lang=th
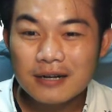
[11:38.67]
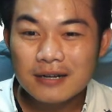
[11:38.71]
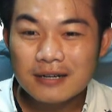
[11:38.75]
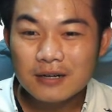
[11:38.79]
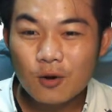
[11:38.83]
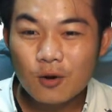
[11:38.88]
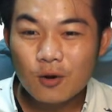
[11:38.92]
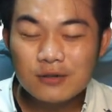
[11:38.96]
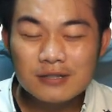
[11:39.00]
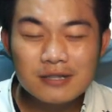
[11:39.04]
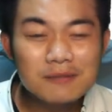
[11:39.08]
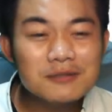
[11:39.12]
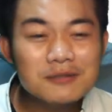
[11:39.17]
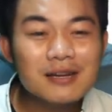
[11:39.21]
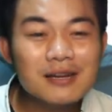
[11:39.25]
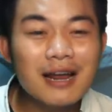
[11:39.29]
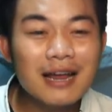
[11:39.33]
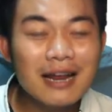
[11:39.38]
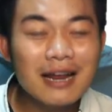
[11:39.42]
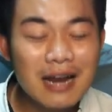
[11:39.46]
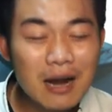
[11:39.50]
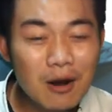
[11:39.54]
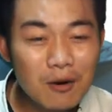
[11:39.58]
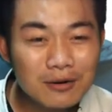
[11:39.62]
กดซับสไครต์
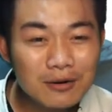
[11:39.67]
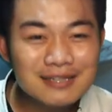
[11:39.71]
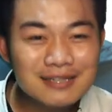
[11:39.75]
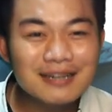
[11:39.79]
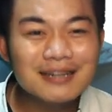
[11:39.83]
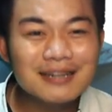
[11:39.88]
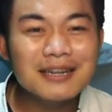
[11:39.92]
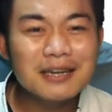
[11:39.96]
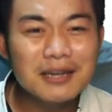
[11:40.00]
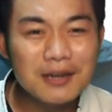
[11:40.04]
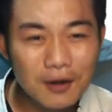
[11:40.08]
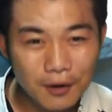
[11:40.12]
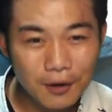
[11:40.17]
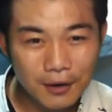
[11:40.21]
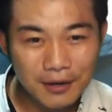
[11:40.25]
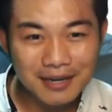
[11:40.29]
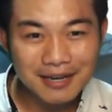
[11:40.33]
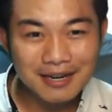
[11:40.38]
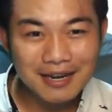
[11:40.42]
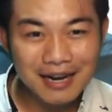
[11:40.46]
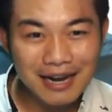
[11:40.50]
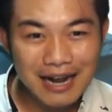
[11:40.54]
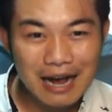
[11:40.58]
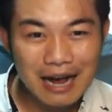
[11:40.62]
เราสักนิดหน่อย
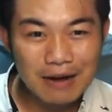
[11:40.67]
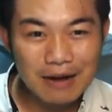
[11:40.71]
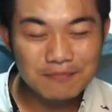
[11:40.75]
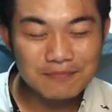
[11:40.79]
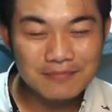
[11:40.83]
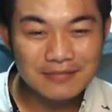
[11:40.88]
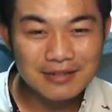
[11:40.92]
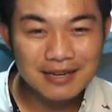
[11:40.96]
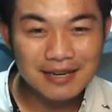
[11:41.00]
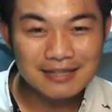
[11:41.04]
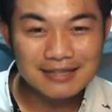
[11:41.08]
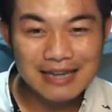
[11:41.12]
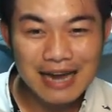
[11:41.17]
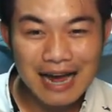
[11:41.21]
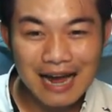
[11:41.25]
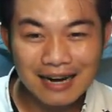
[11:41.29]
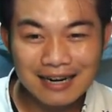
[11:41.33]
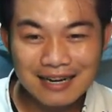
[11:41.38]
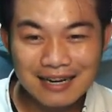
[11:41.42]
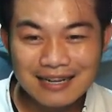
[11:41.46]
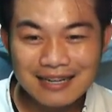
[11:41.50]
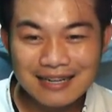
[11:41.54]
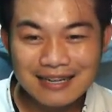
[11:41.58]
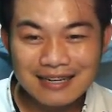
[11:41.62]
นะครับ เนื่องจาก
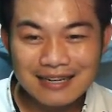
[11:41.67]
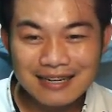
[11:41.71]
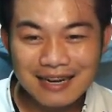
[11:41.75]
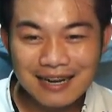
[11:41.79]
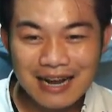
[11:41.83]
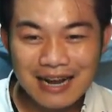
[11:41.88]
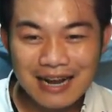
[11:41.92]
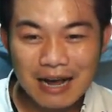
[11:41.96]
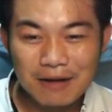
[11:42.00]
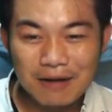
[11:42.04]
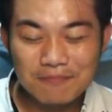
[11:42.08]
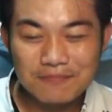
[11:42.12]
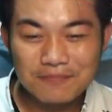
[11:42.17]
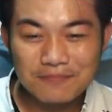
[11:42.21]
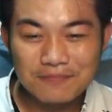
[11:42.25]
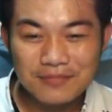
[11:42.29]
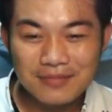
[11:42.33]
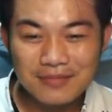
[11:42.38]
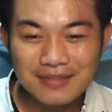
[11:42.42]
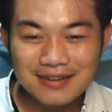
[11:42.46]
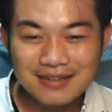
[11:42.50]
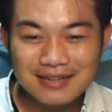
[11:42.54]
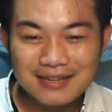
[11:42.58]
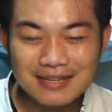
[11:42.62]
นะครับ
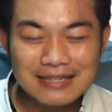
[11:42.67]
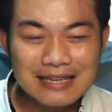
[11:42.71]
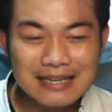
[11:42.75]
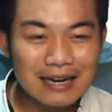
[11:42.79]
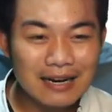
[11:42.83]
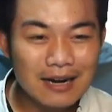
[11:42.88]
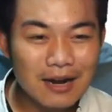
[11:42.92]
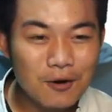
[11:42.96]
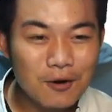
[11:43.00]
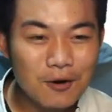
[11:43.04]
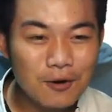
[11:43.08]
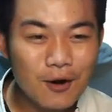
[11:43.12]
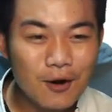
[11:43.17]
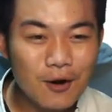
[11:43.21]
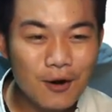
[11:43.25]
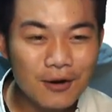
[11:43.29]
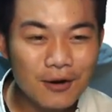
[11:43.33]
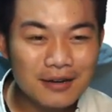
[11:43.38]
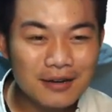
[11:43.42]
เนื่องจากเราก็